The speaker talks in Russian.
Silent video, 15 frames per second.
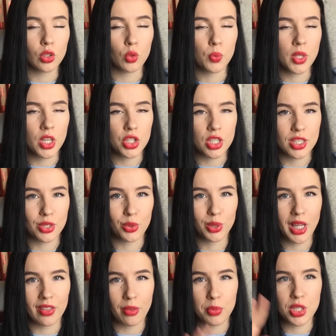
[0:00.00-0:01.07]
У меня сейчас
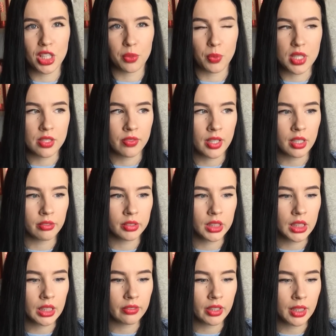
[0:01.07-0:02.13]
другая вообще атмосфера в
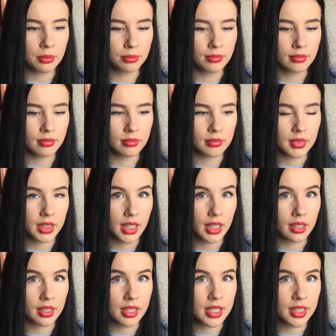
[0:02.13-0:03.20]
голове,
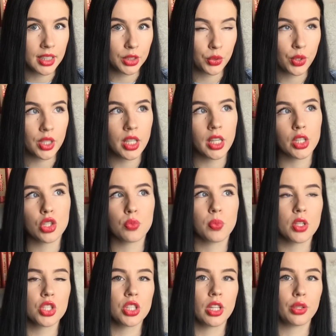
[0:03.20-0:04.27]
книг, которые я хочу
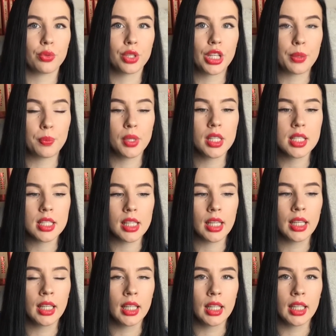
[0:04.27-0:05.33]
прочитать, другие мысли.
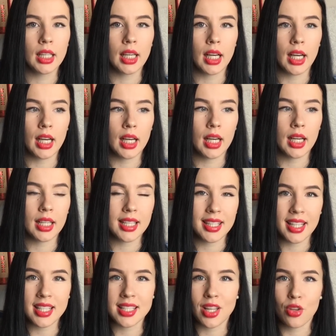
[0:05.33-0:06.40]
А
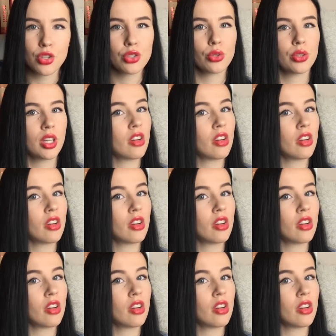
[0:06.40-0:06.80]
я знаю, что